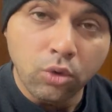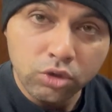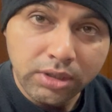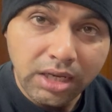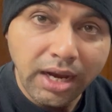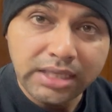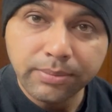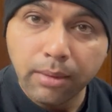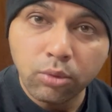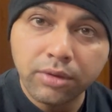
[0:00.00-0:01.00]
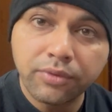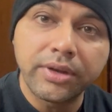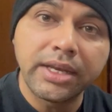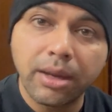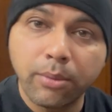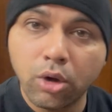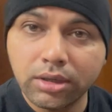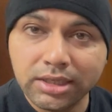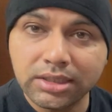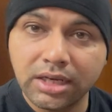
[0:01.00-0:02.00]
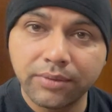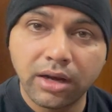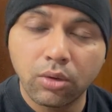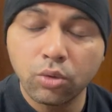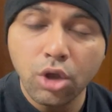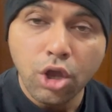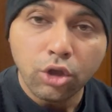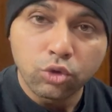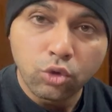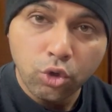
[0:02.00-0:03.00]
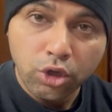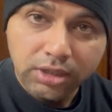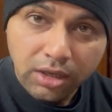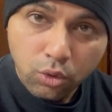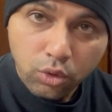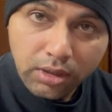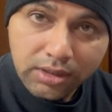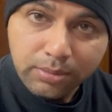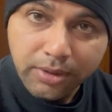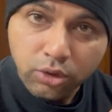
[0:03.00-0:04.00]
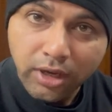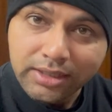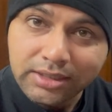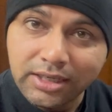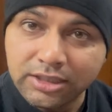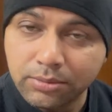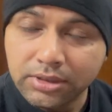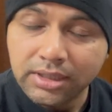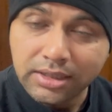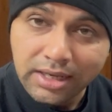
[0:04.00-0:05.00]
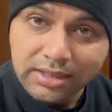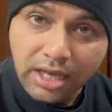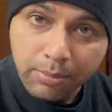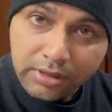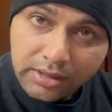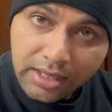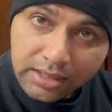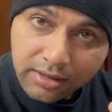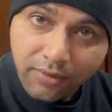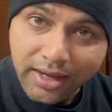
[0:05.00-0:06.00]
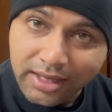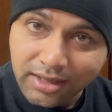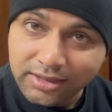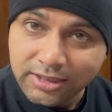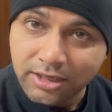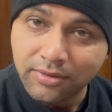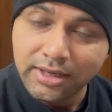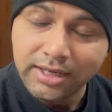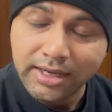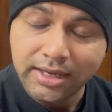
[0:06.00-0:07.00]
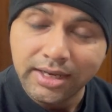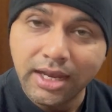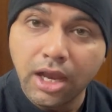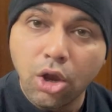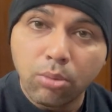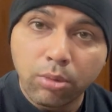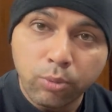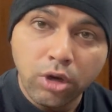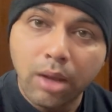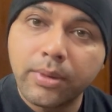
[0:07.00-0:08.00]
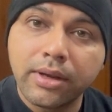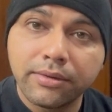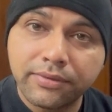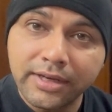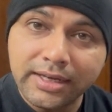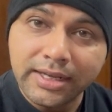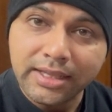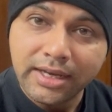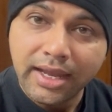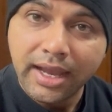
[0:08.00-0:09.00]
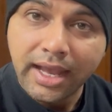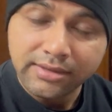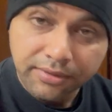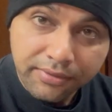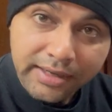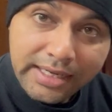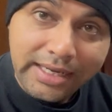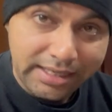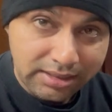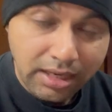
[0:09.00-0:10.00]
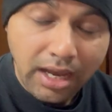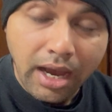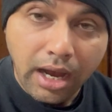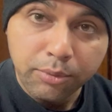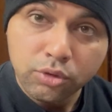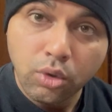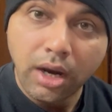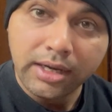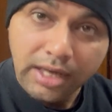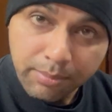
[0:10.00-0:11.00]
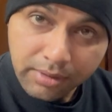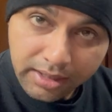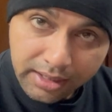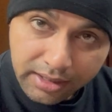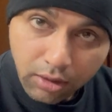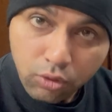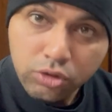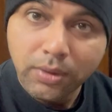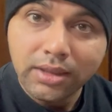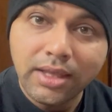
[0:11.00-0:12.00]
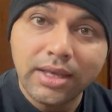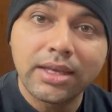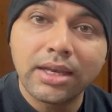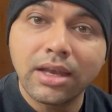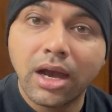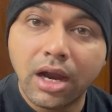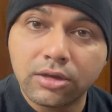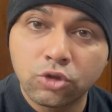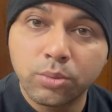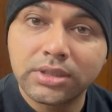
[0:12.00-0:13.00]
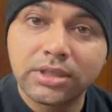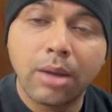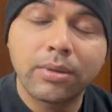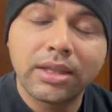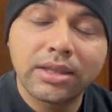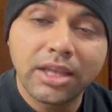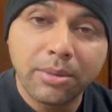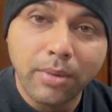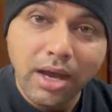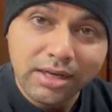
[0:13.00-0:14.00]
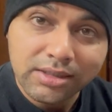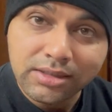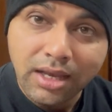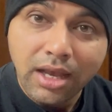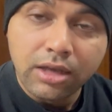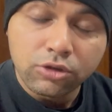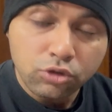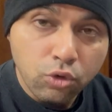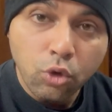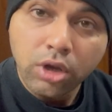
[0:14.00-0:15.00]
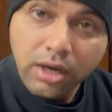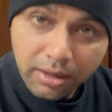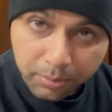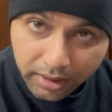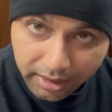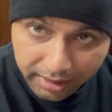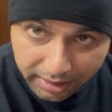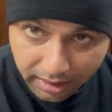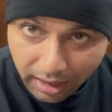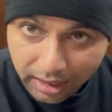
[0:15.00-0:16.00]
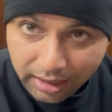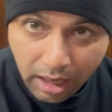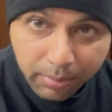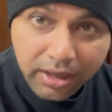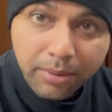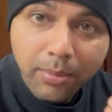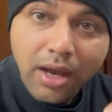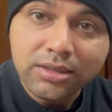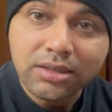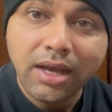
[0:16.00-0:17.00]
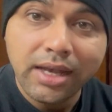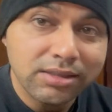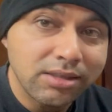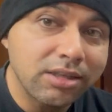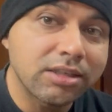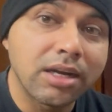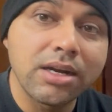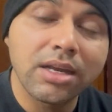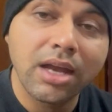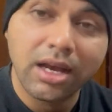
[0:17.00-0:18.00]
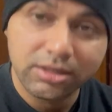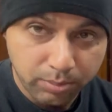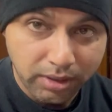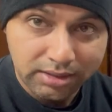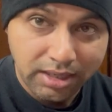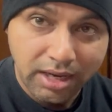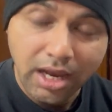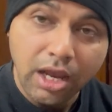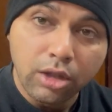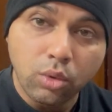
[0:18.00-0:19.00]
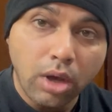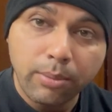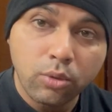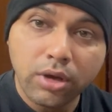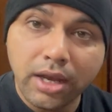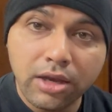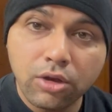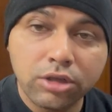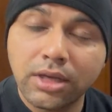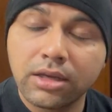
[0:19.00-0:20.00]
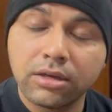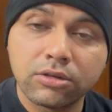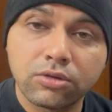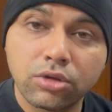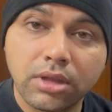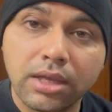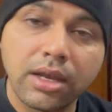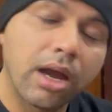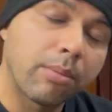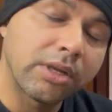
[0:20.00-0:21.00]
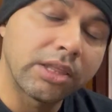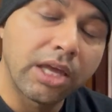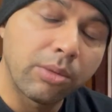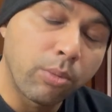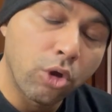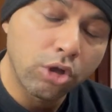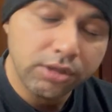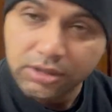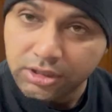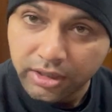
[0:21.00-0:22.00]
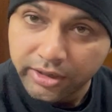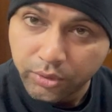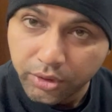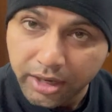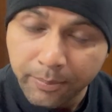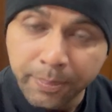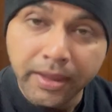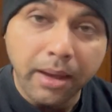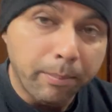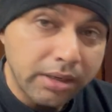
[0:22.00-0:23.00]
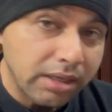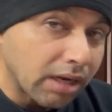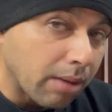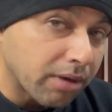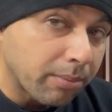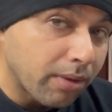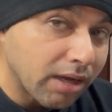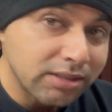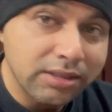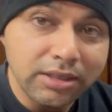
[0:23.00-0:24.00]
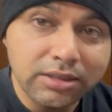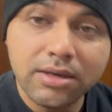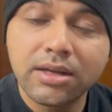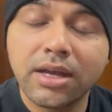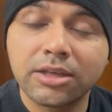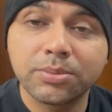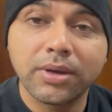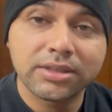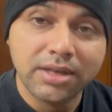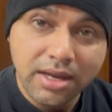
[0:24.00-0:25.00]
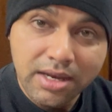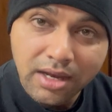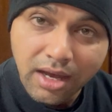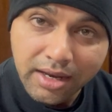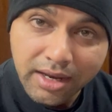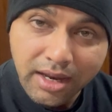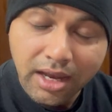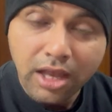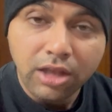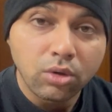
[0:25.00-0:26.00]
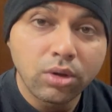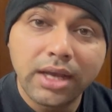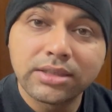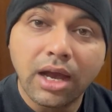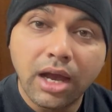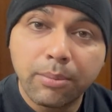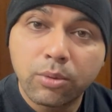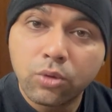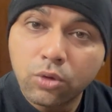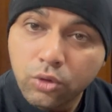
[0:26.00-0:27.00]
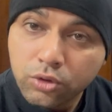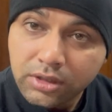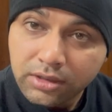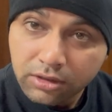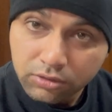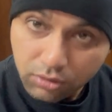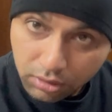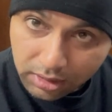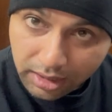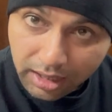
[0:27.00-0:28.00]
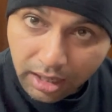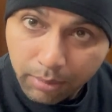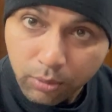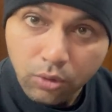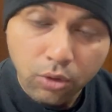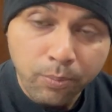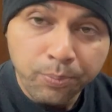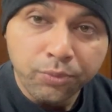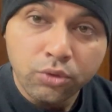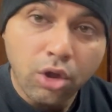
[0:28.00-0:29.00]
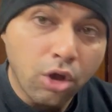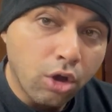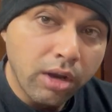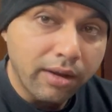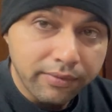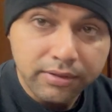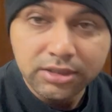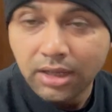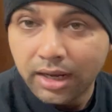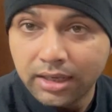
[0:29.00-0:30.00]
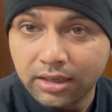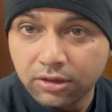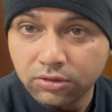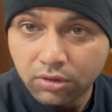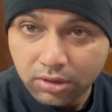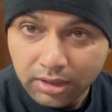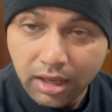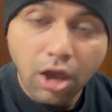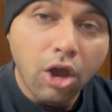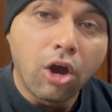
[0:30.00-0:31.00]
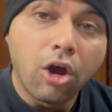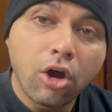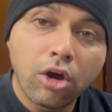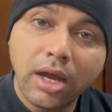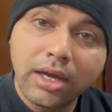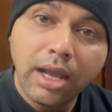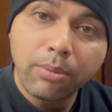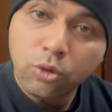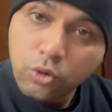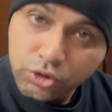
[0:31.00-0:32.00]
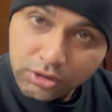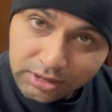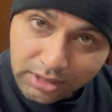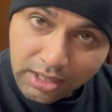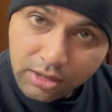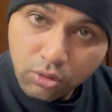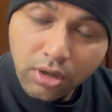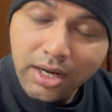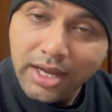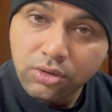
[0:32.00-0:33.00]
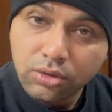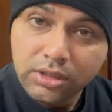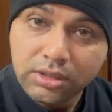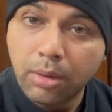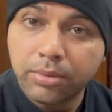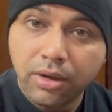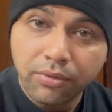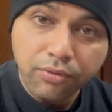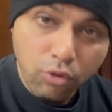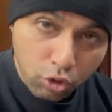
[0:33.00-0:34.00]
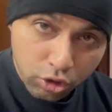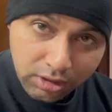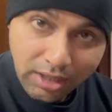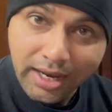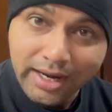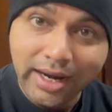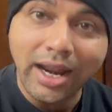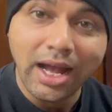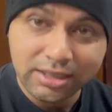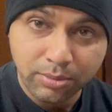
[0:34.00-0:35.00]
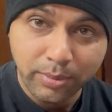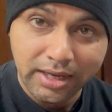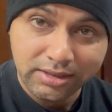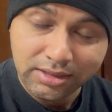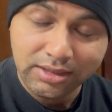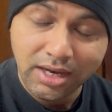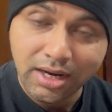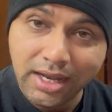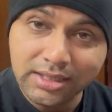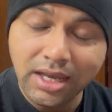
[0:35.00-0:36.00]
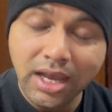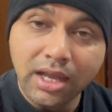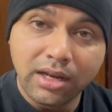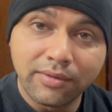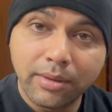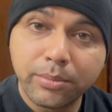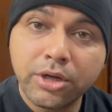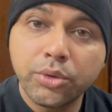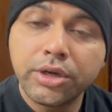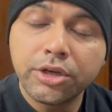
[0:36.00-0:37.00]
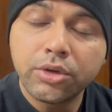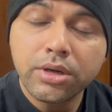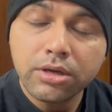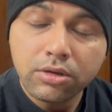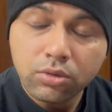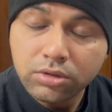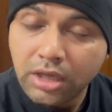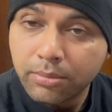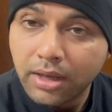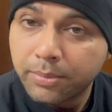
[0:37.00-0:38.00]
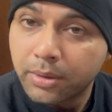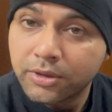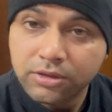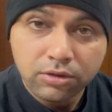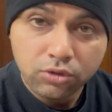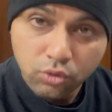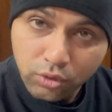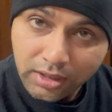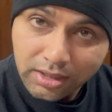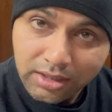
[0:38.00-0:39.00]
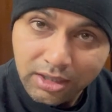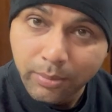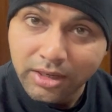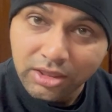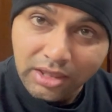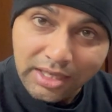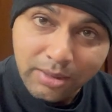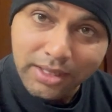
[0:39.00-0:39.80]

उसके लिए गाइज मैं आपको एक फ्री का मॉक टेस्ट देने वाला हूं 2019 में जो एनसीएचएम सिटी ने एग्जाम कंडक्ट करवाया था जेडब्ल्यू e के लिए वो पूरा आपके लिए फ्री कर दिए गए हैं एज अ फ्री टेस्ट आप उसको अटेम्प्ट करिए और उसमें देखिए कि 800 में से आप कितने मार्क्स स्कोर कर पा रहे हैं अगर आपके मार्क्स गाइस 600 के आसपास हैं तो आपको कहीं और जाने की जरूरत नहीं है आपकी तैयारी बहुत अच्छी चली हुई है बट अगर आपके मार्क्स 600 के आसपास नहीं आ रहे हैं तो गाइस आपको कोचिंग की जरूरत है आपको थोड़ा और एफर्ट्स डालने की जरूरत है और अगर आपको कोचिंग चाहिए तो राणा एजुकेशन अपना फोर्थ एंड लास्ट बैच जी हाँ गाइस नवंबर 2022 से हमने प्रिपरेशन शुरू कर दी थी हमारे तीन